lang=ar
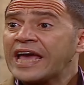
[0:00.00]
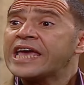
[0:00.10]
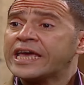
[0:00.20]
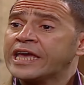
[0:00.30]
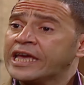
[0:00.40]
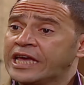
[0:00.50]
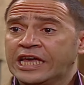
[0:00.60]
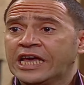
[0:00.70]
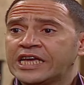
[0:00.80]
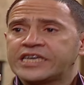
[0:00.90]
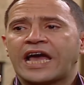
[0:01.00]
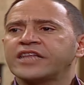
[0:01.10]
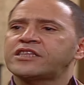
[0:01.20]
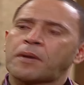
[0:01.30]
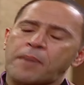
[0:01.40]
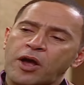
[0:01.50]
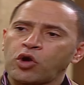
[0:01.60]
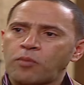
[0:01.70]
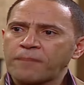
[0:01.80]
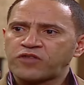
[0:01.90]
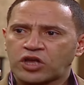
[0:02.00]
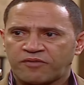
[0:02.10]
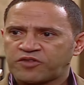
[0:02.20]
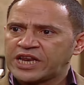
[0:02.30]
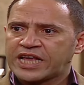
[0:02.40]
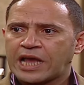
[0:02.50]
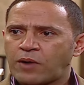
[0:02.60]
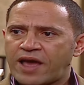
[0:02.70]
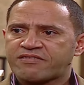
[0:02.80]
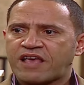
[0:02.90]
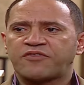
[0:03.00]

ايه ايه يعني انت باباكي ومامتك رافضين الجوازه